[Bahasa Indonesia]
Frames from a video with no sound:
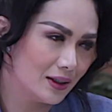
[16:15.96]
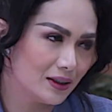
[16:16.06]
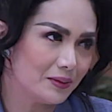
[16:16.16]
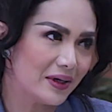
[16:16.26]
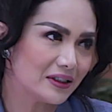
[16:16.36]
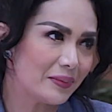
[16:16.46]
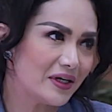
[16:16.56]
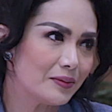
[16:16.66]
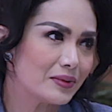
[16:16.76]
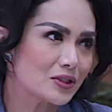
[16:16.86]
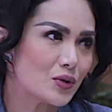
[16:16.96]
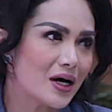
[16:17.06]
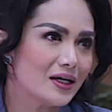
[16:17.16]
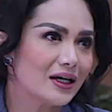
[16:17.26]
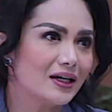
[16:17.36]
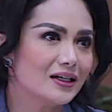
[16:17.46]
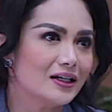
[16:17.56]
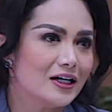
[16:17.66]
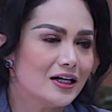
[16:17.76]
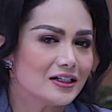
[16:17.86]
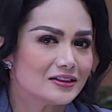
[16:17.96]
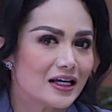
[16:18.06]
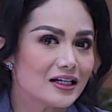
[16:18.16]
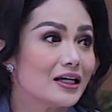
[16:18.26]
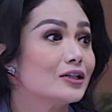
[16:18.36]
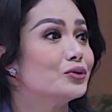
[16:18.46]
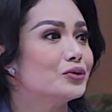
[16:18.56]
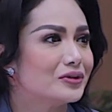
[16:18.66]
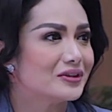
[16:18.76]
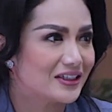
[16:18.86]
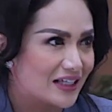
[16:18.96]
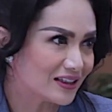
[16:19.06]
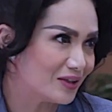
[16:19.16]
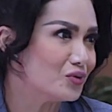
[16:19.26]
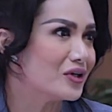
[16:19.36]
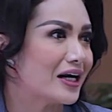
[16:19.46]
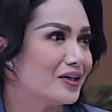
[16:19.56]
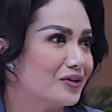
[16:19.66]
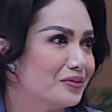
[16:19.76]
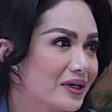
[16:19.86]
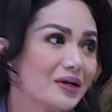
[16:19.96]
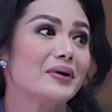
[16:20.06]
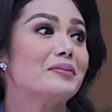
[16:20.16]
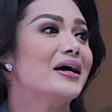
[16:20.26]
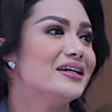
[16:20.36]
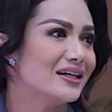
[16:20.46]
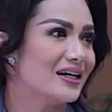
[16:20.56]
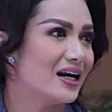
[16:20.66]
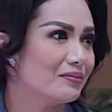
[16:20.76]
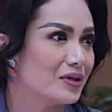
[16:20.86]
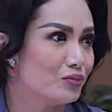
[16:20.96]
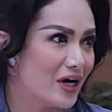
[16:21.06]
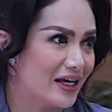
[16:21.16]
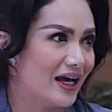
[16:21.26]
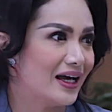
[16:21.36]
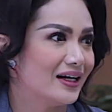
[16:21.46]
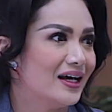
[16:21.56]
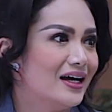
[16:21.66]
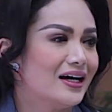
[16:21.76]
di Partai PDI Perjuangan karena salah satu Trisakti Bung Karno berkepribadian dalam kebudayaan.